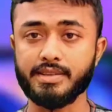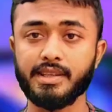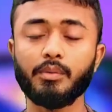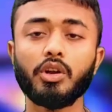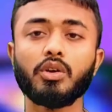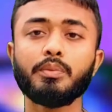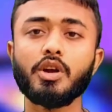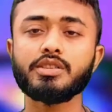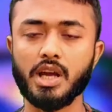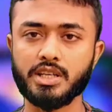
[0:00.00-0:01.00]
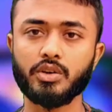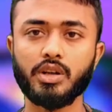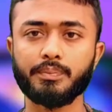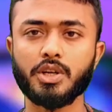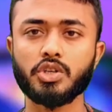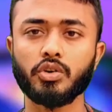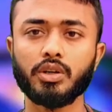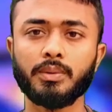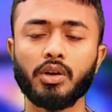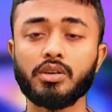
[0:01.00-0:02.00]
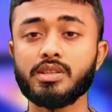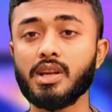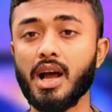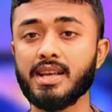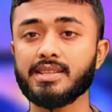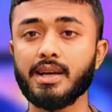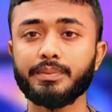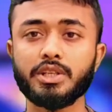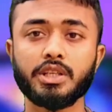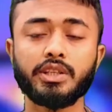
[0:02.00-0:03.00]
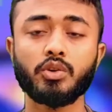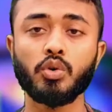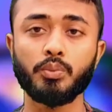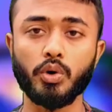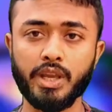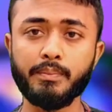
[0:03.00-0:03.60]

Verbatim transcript: আসসালামু আলাইকুম ভিউয়ার্স আশা করি আপনারা সকলে ভালো আছেন আজকে আপনার সাথে খুব